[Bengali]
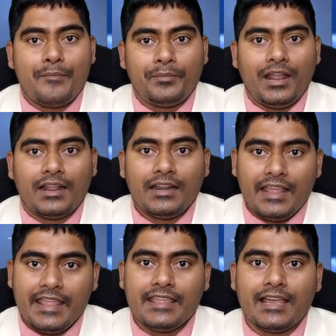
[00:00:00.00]
আপনার
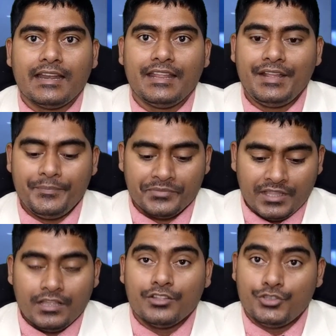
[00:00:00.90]
এইখানে
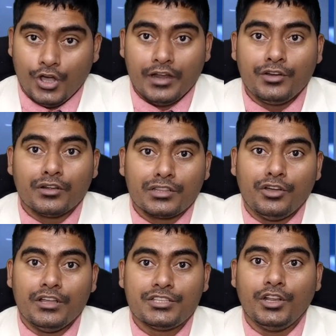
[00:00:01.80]
জয়েন
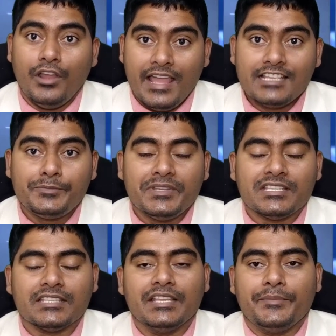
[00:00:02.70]
করতে হয়েছিল
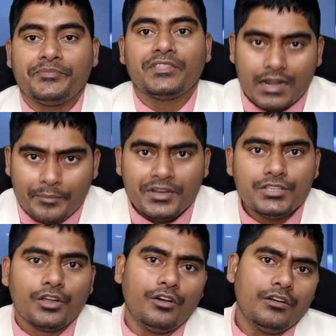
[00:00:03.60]
এসপিসিতে আর আপনি
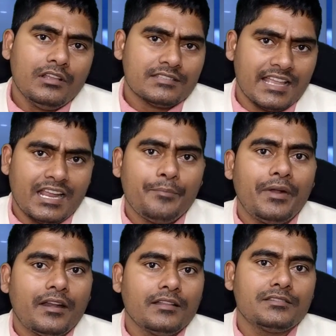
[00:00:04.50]
যখন সেকেন্ড
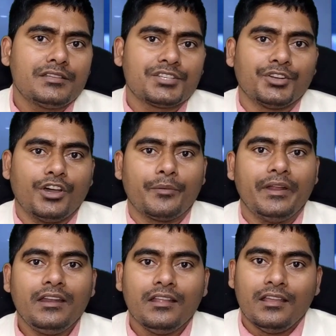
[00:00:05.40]
পার্ট রেজিস্ট্রেশন
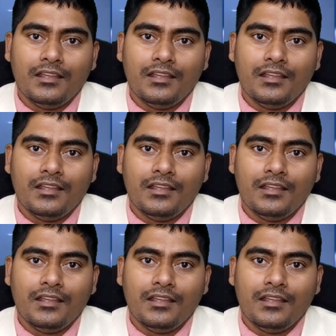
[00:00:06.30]
করবেন